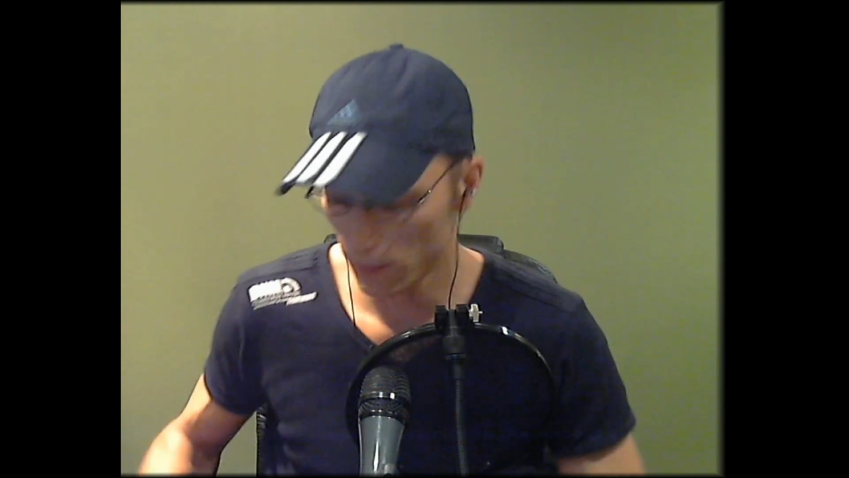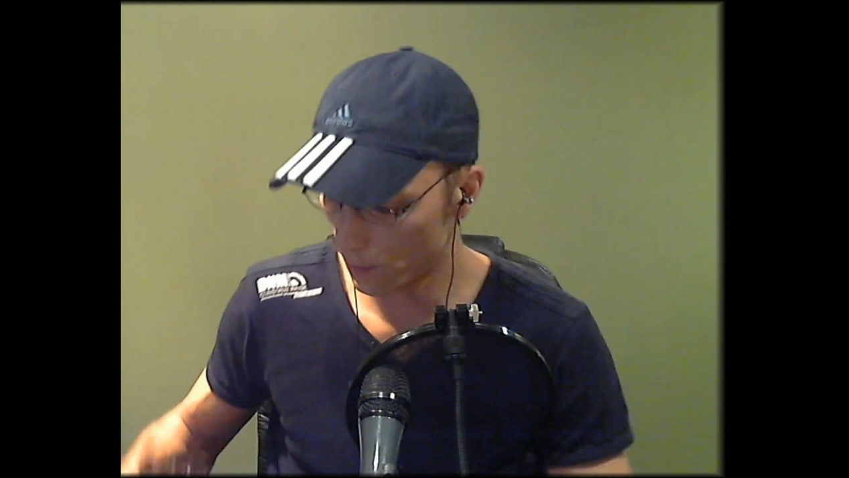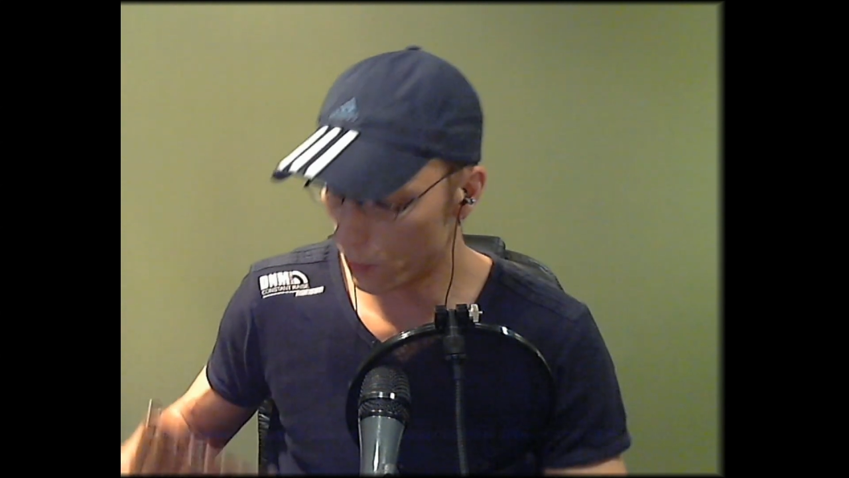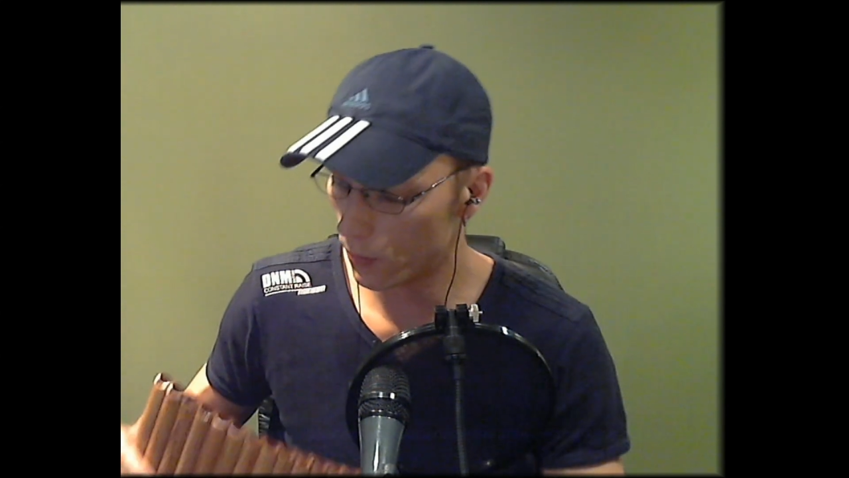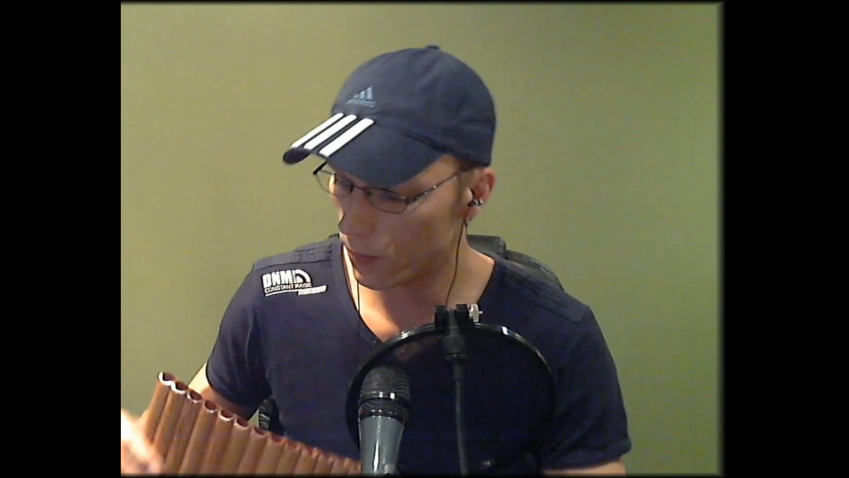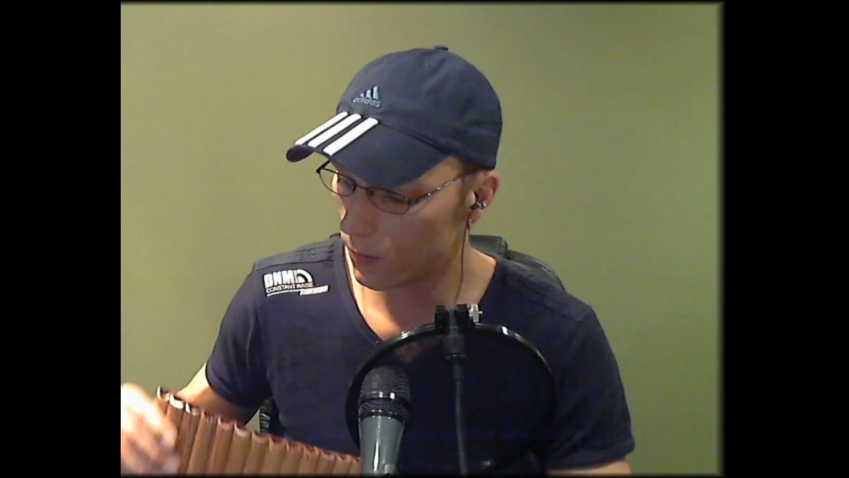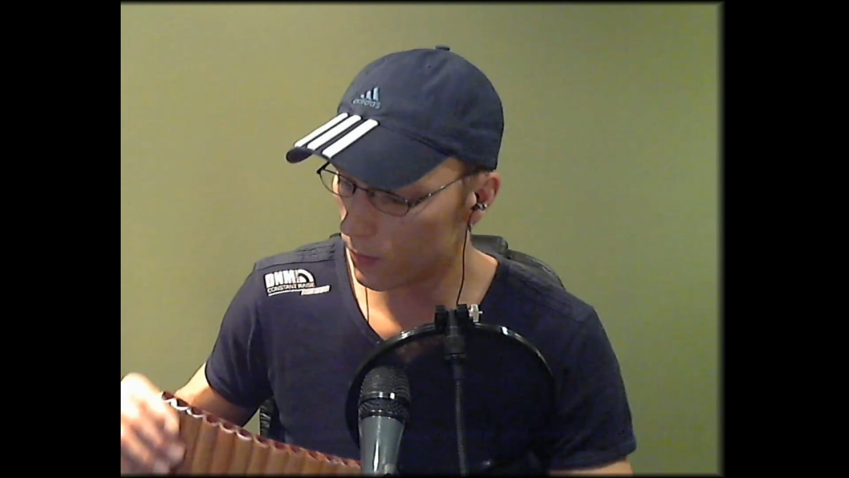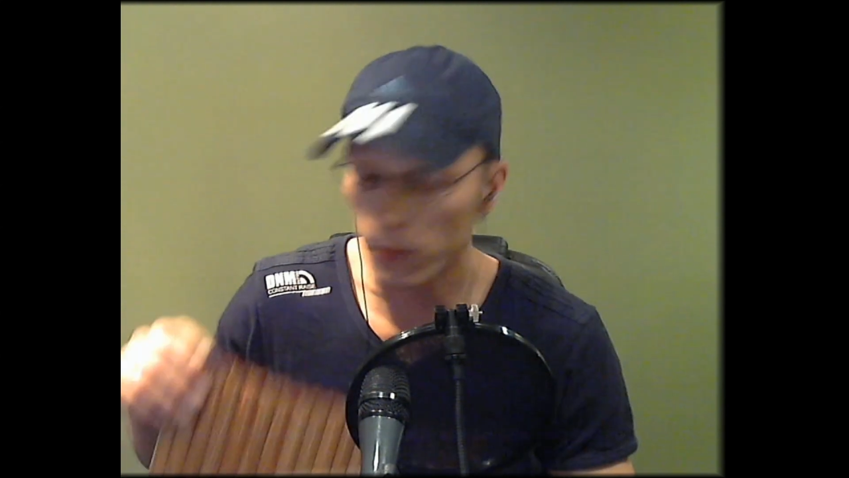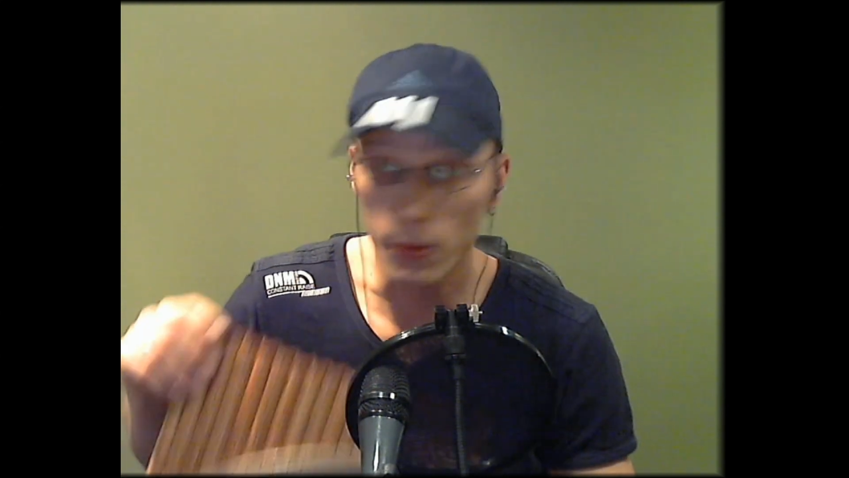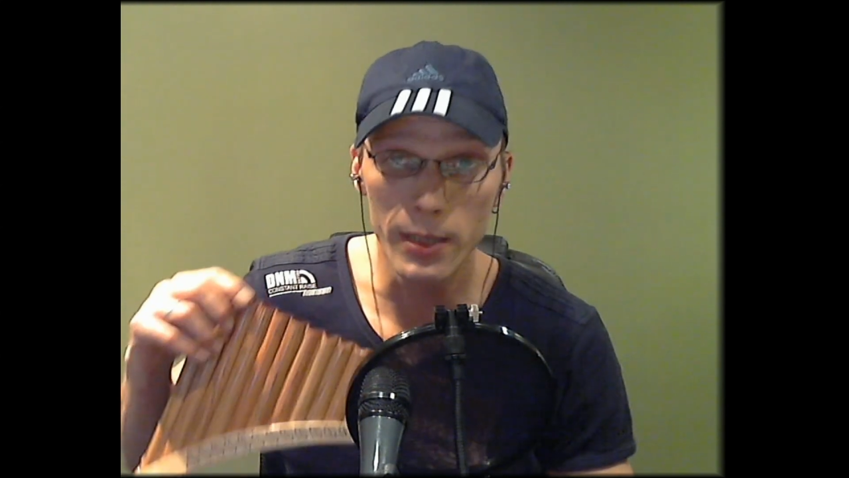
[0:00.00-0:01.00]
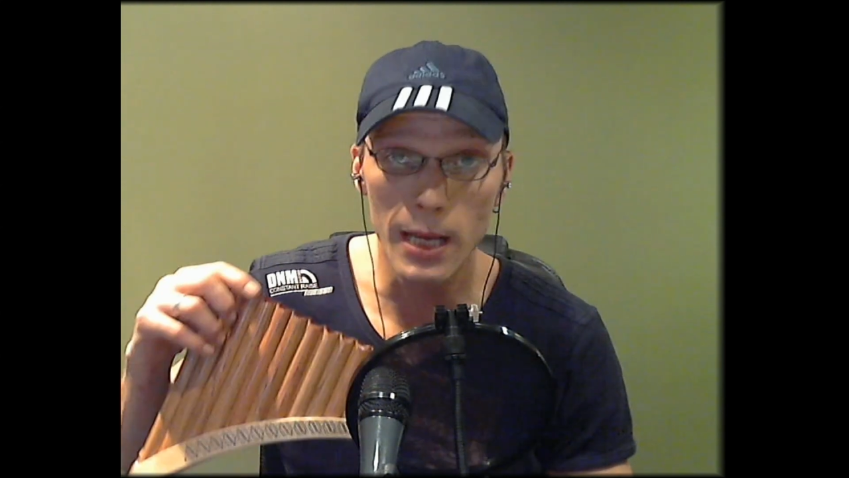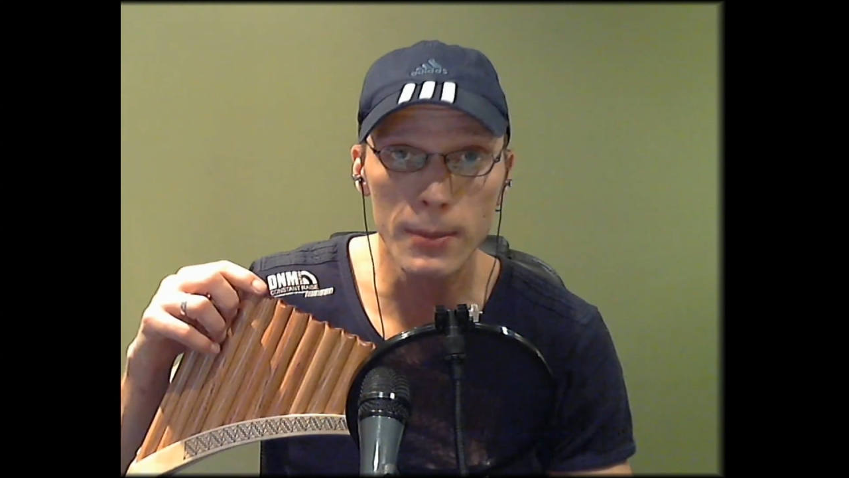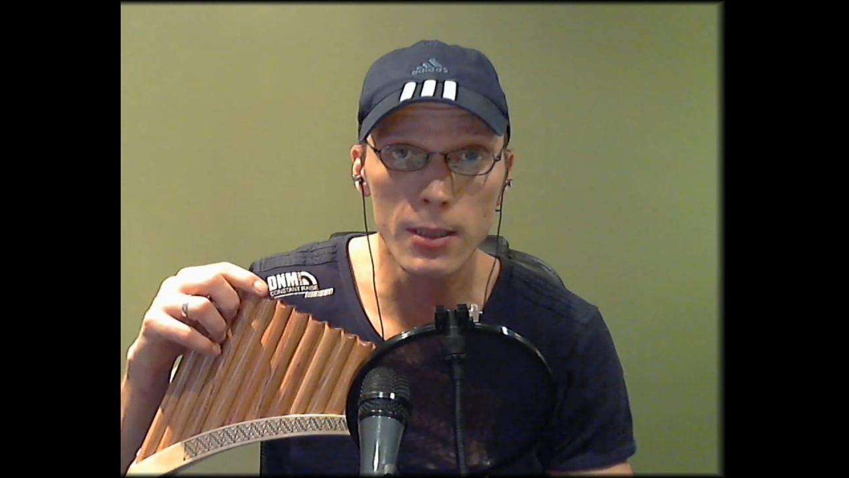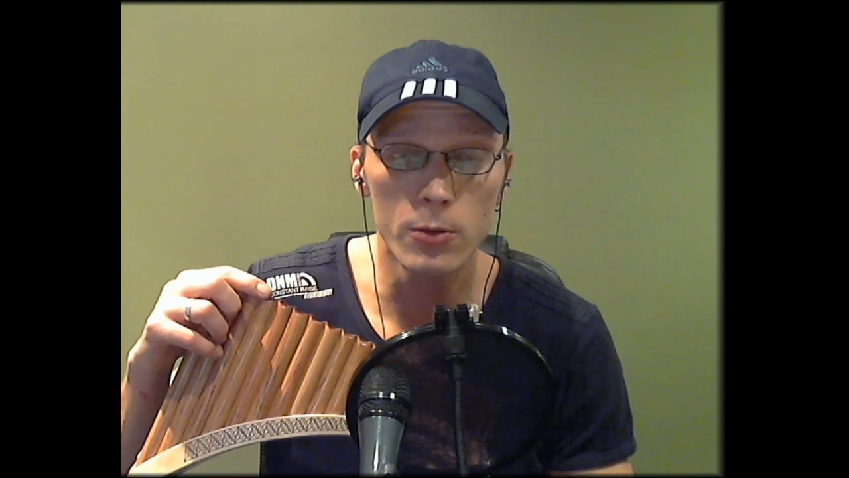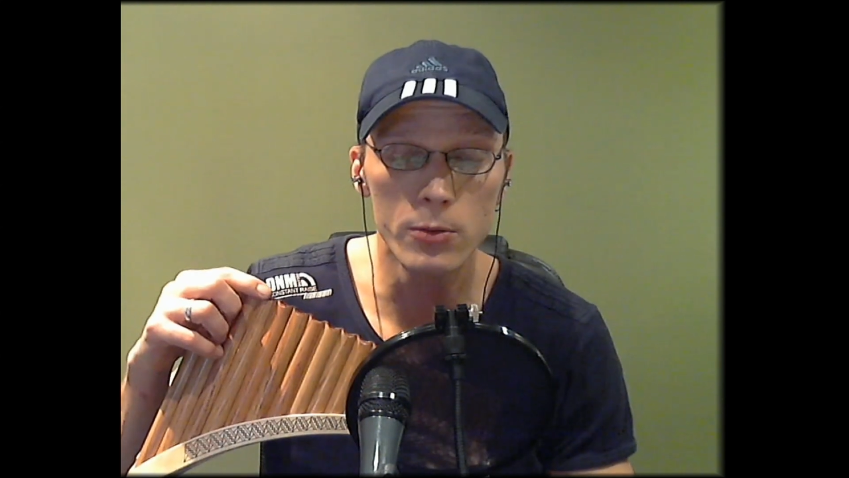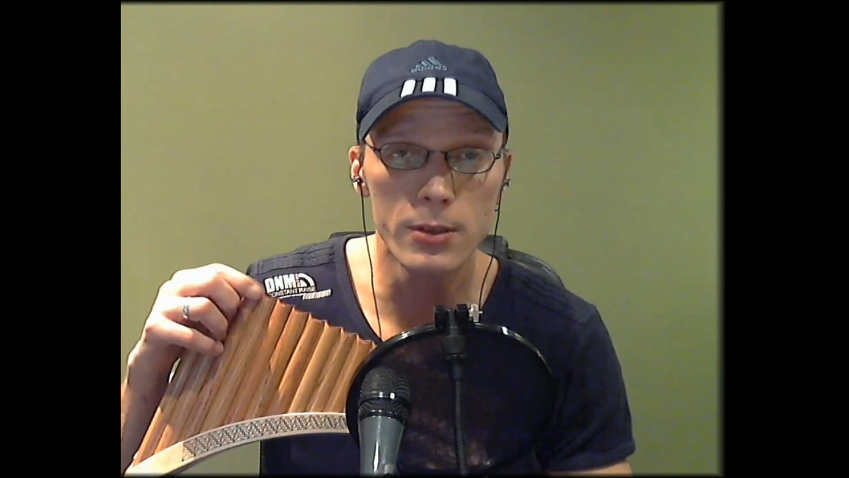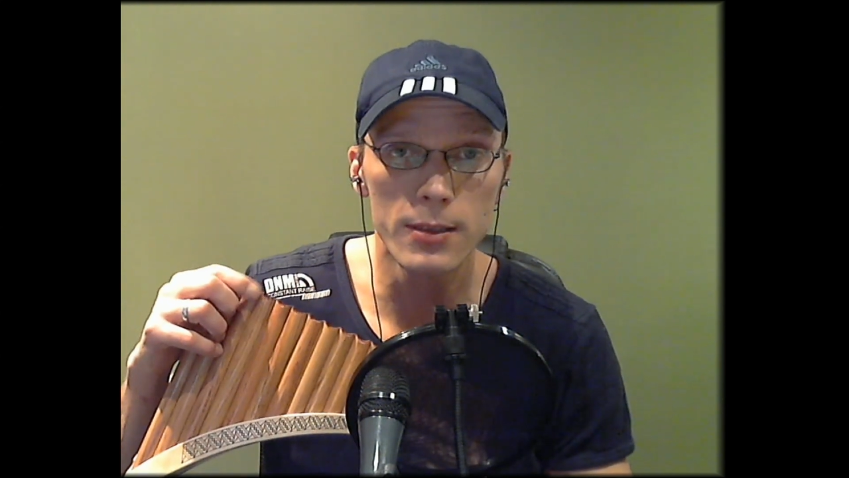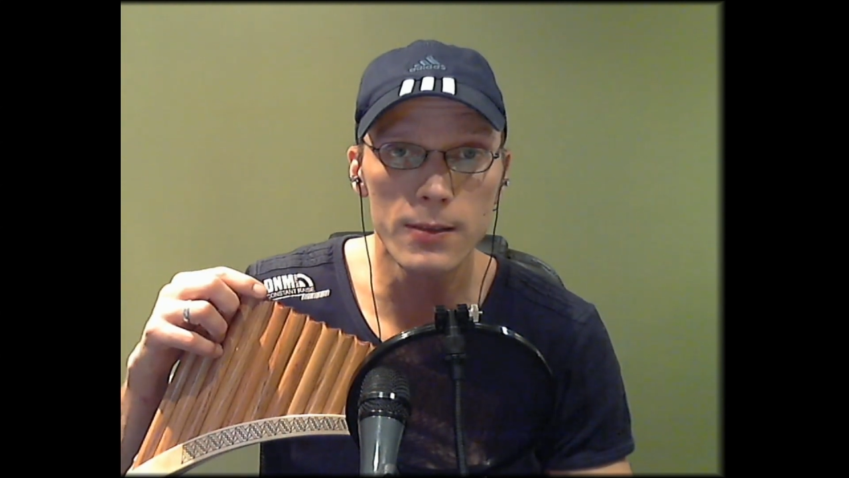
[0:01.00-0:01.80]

wo vorn abgerundet